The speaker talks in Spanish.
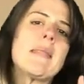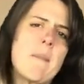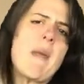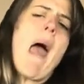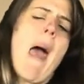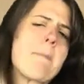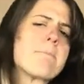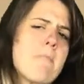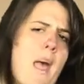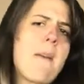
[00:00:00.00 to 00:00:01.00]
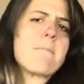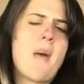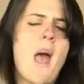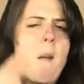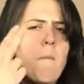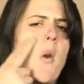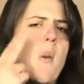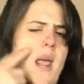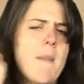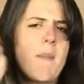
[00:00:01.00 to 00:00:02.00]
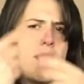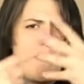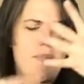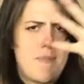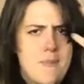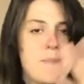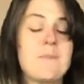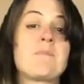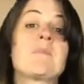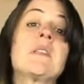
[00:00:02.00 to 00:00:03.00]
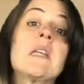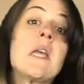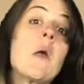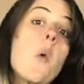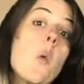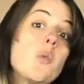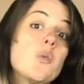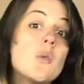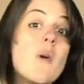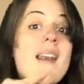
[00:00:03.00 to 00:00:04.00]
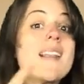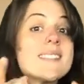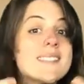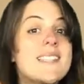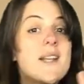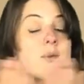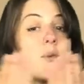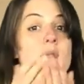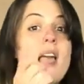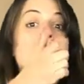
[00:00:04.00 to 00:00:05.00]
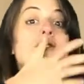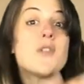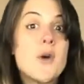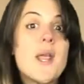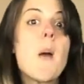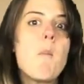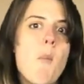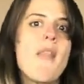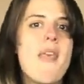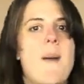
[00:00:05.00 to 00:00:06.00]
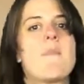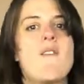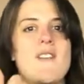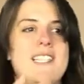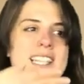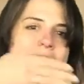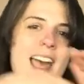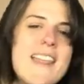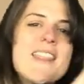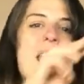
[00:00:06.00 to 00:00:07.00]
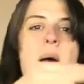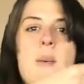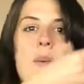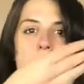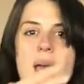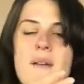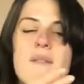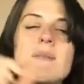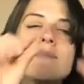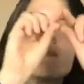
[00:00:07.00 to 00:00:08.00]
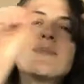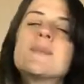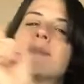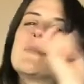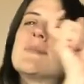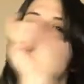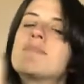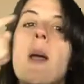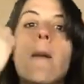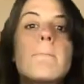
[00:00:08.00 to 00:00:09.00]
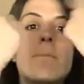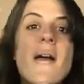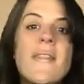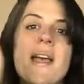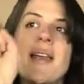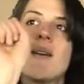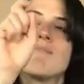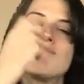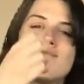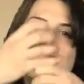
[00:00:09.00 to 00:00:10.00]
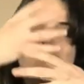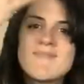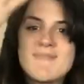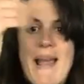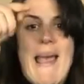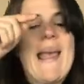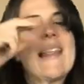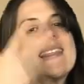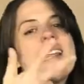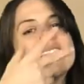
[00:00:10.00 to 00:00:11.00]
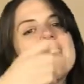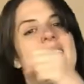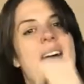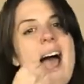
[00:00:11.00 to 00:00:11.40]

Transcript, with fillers: En el video se habla de muchos otros problemas. Si justo ustedes necesitan estudiar historia, pueden aprovechar y entrar a nuestra web. Seleccionan la pestaña de materias,